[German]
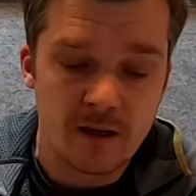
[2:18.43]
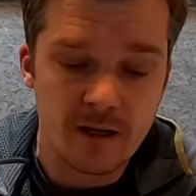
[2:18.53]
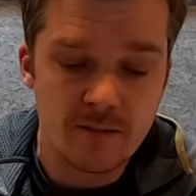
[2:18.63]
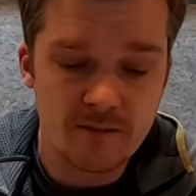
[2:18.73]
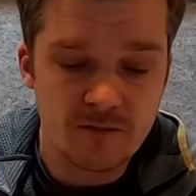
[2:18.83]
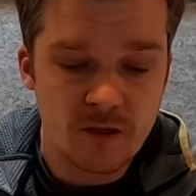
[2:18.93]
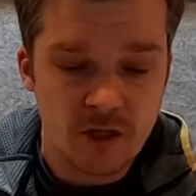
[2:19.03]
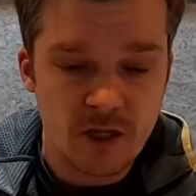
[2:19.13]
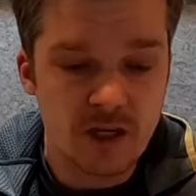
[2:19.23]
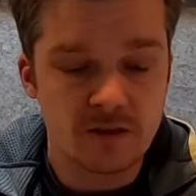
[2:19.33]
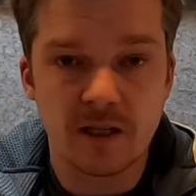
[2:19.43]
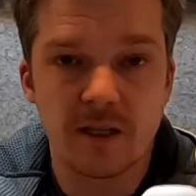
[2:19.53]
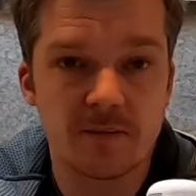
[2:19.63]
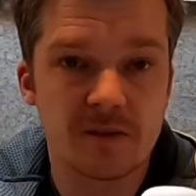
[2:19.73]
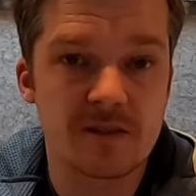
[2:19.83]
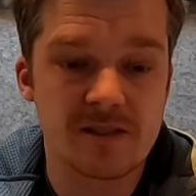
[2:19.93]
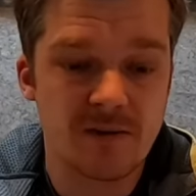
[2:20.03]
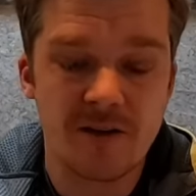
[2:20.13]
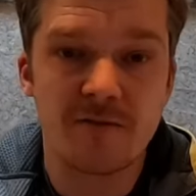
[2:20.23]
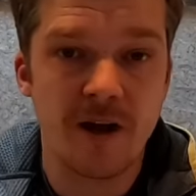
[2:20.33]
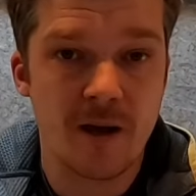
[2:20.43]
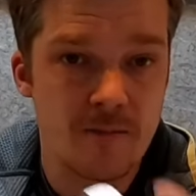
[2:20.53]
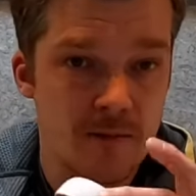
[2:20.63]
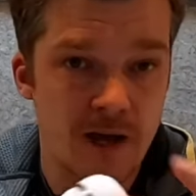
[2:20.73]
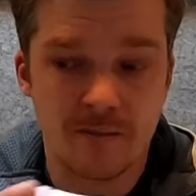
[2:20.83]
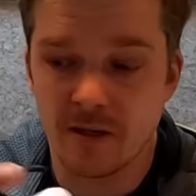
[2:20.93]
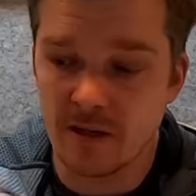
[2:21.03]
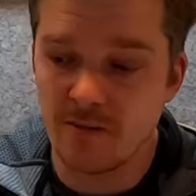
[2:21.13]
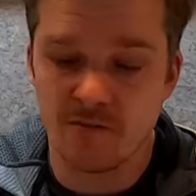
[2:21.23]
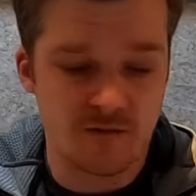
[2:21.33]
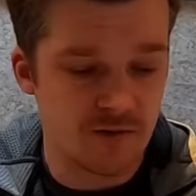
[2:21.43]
Ähm, ja, den gibt es in zwei Farben, einmal im,